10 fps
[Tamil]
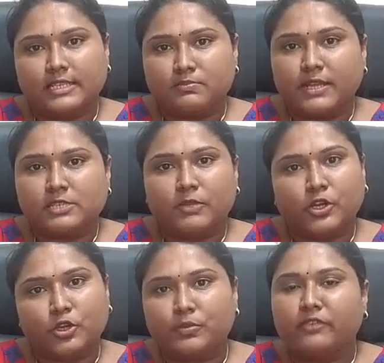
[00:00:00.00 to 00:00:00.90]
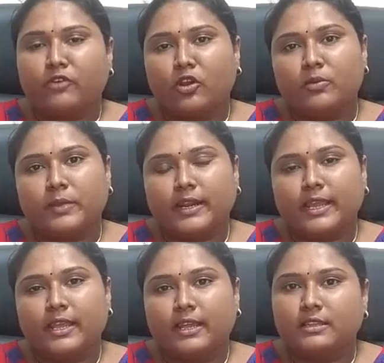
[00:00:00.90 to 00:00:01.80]
டெஸ்ட் பேட்ச் மட்டுமே ஃபாலோ
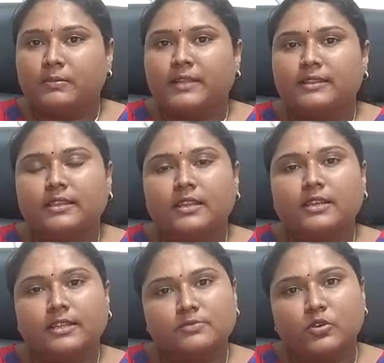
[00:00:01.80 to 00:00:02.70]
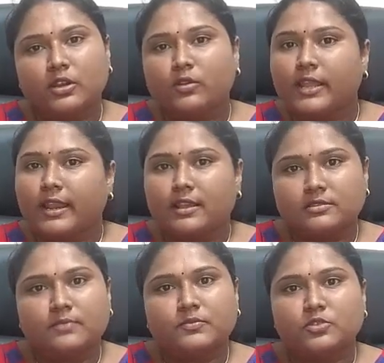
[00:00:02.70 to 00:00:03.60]
பண்ணேன் அதில் பார்த்தீங்கன்னா டெக்ஸ்ட் புக்கில் உள்ள எல்லா
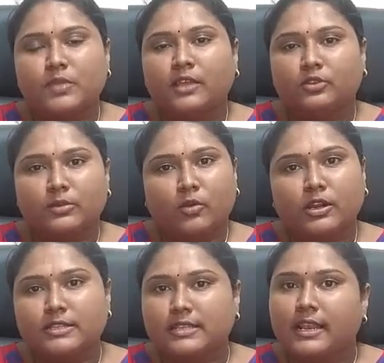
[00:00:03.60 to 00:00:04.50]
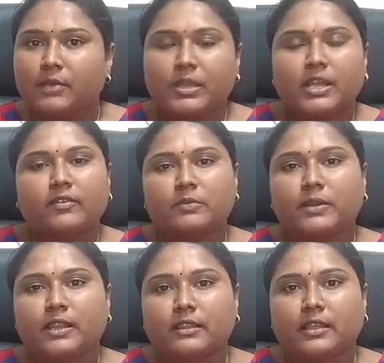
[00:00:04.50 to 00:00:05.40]
சம்ஸுமே அதோட மாடல்ஸ் எல்லாமே கவர்
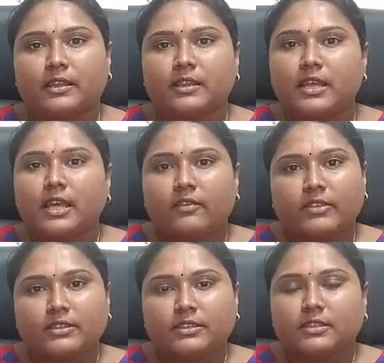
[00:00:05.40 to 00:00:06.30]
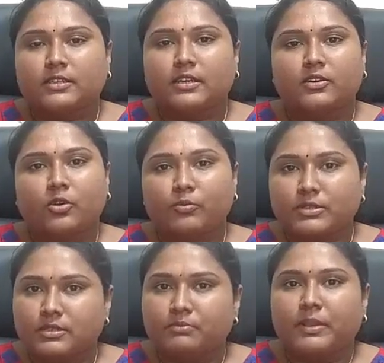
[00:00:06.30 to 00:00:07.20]
பண்ணியிருந்தாரு வித் uh, ரொம்ப
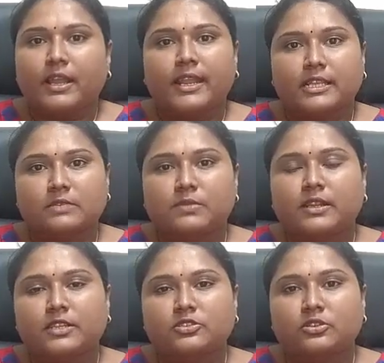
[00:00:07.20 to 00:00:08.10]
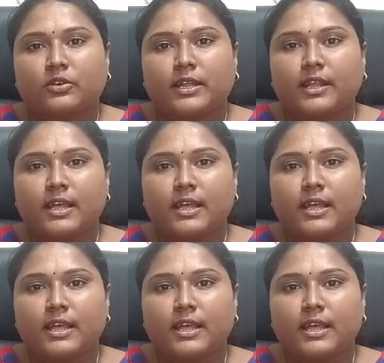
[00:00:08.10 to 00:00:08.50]
சிம்பிளான எக்ஸ்பிளனேஷனோட